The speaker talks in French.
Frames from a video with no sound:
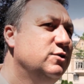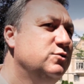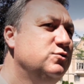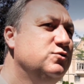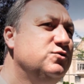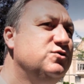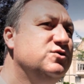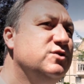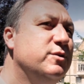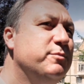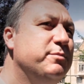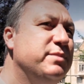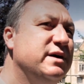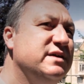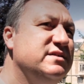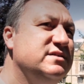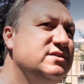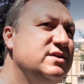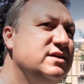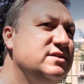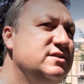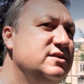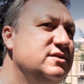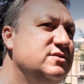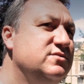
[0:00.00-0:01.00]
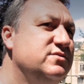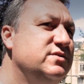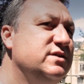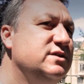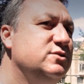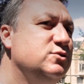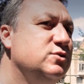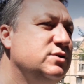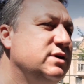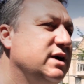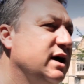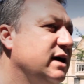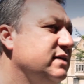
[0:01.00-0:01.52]
ne sommes pas satisfaits
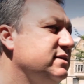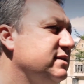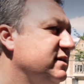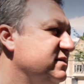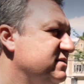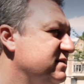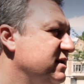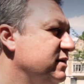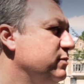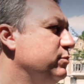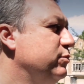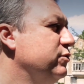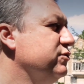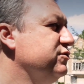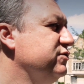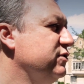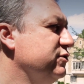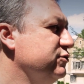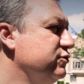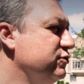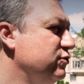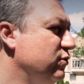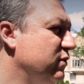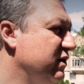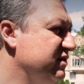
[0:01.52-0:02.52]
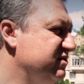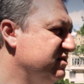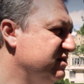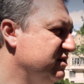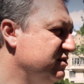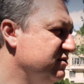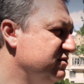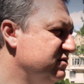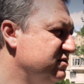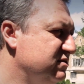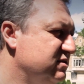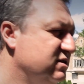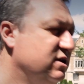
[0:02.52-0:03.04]
de 4 et 5 de
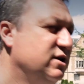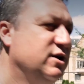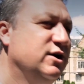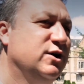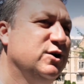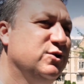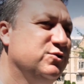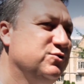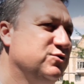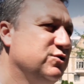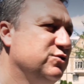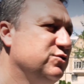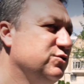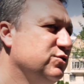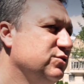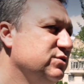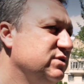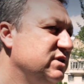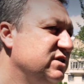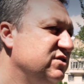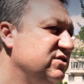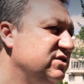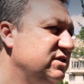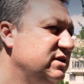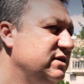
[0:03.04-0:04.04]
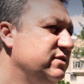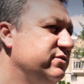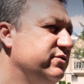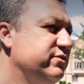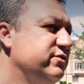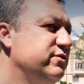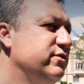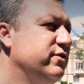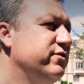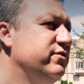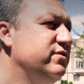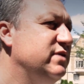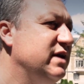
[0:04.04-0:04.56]
croissance. Ce sont des
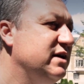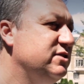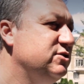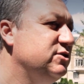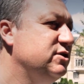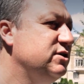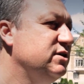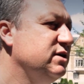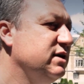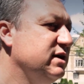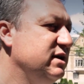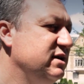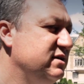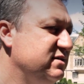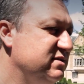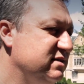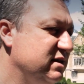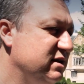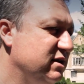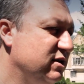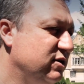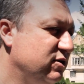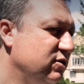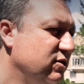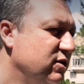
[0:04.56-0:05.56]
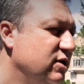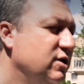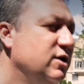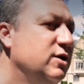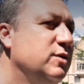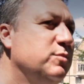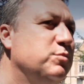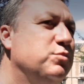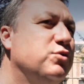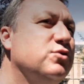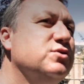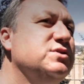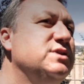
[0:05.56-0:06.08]
chiffres flatteurs et excellents
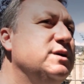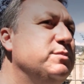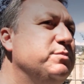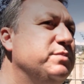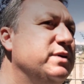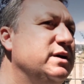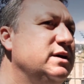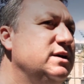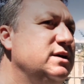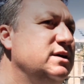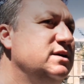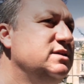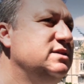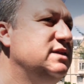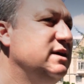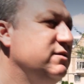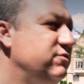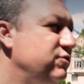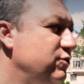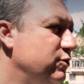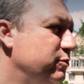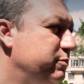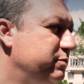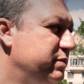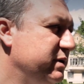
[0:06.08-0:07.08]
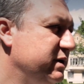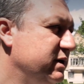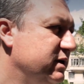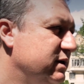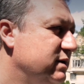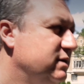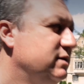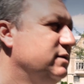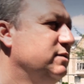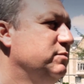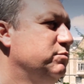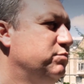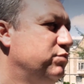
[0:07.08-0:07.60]
pour des pays développés.
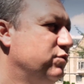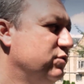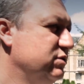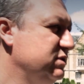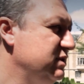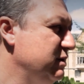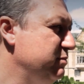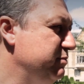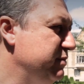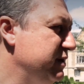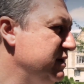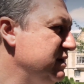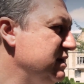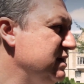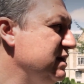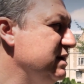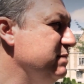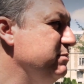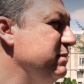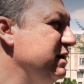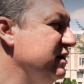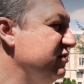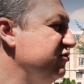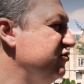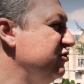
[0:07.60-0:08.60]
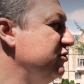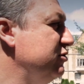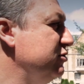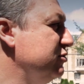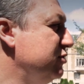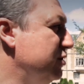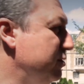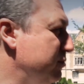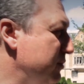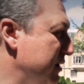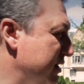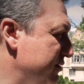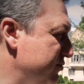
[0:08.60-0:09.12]
Pour des pays émergents
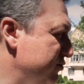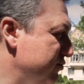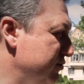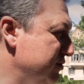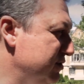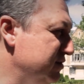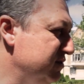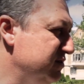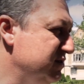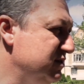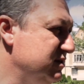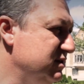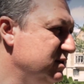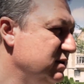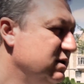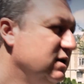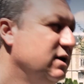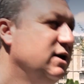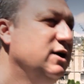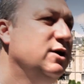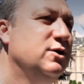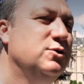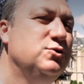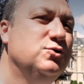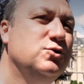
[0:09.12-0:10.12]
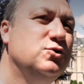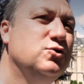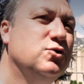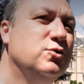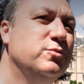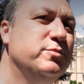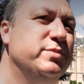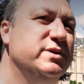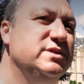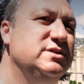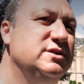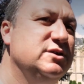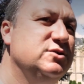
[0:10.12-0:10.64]
comme la Tunisie, nos
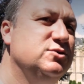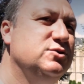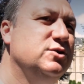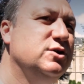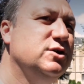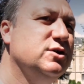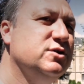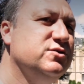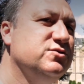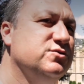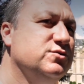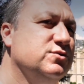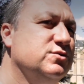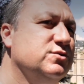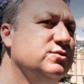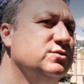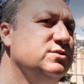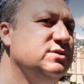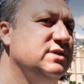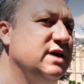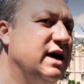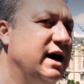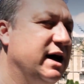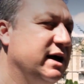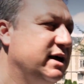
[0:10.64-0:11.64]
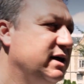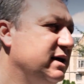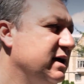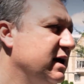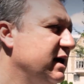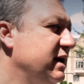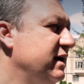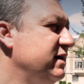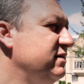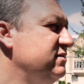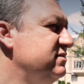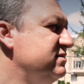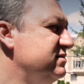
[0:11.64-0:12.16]
compétiteurs sont à
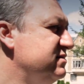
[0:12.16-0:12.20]
15,